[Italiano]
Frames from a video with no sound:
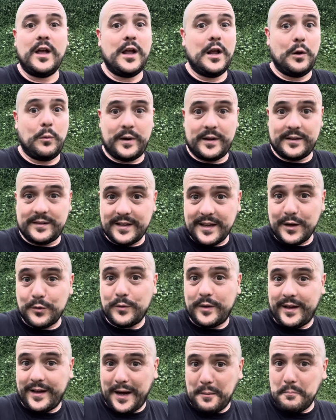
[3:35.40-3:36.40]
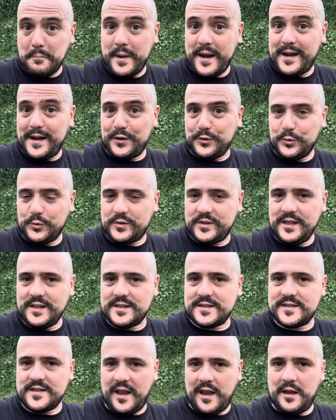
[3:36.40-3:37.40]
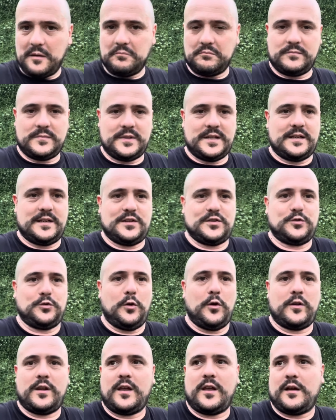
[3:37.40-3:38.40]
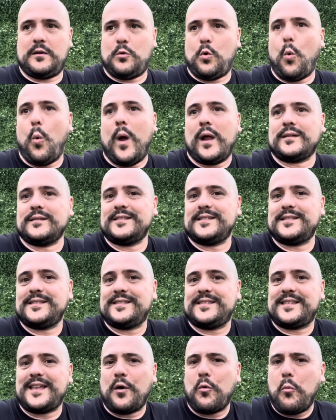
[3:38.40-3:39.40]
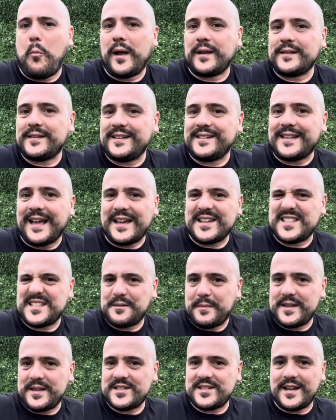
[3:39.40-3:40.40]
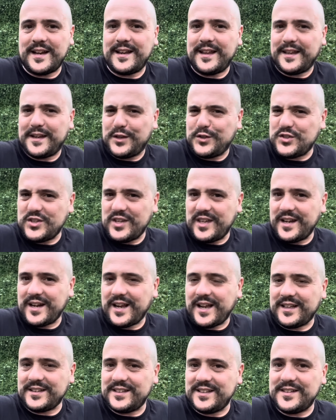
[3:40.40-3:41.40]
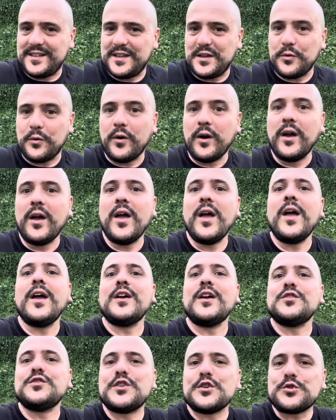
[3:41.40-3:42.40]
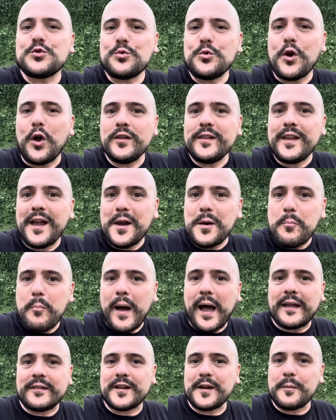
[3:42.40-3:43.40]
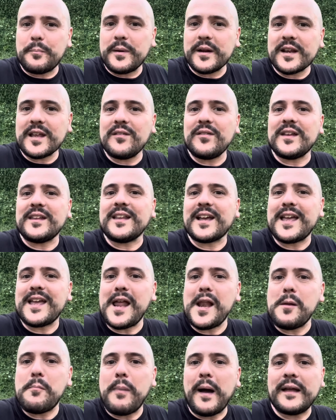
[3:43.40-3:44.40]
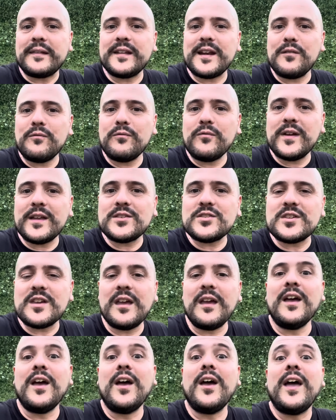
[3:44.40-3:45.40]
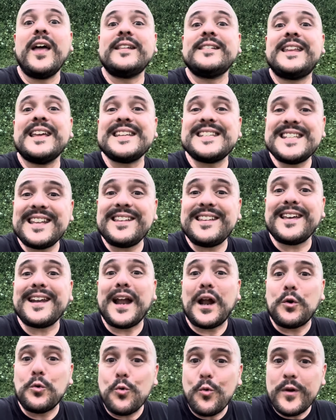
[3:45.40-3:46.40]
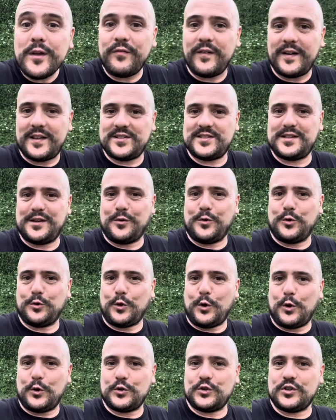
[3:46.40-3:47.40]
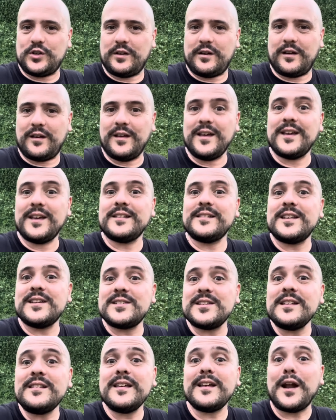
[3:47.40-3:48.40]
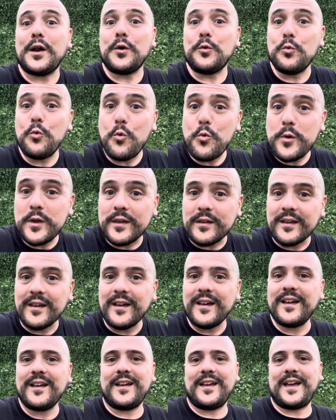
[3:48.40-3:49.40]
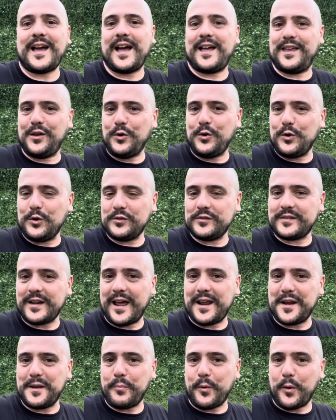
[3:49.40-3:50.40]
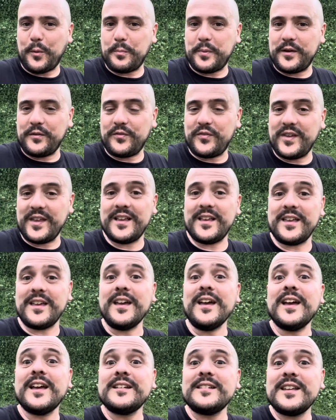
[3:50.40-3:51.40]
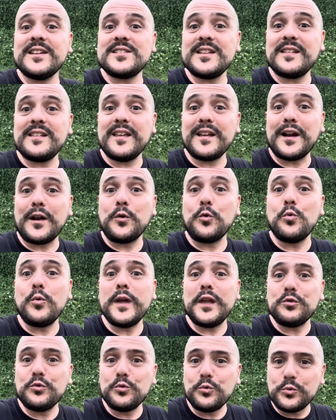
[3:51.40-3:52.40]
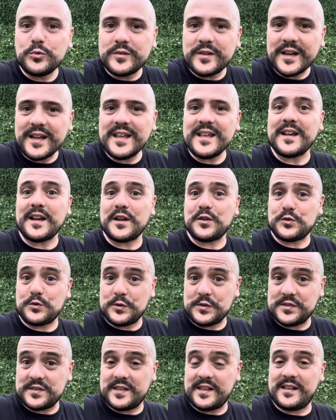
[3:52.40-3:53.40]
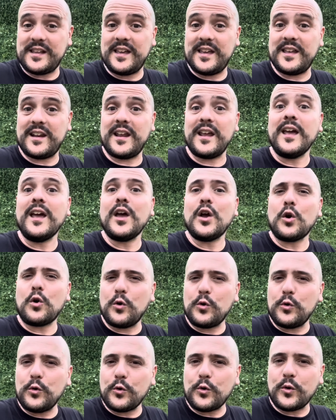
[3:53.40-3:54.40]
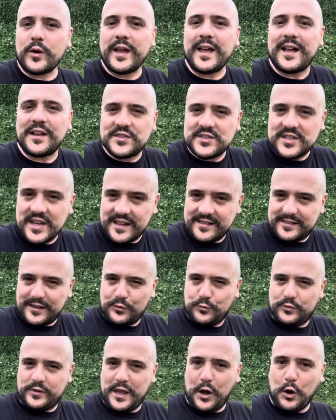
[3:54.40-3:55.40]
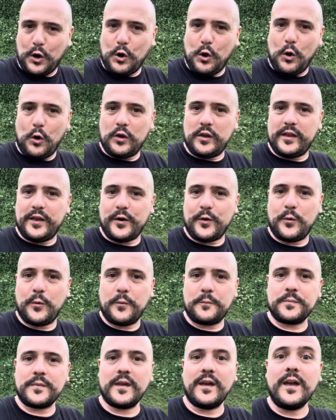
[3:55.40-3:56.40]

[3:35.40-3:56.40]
Guardate che è una gran bella notizia eh, nella storia quanta umanità si è messa alla ricerca di Dio Gesù loda il Padre perché vede che il Padre invece desidera lui farsi conoscere, desidera lui eh, incontrare i propri figli, desidera lui nutrire, sostenere coloro che accettano di accoglierlo.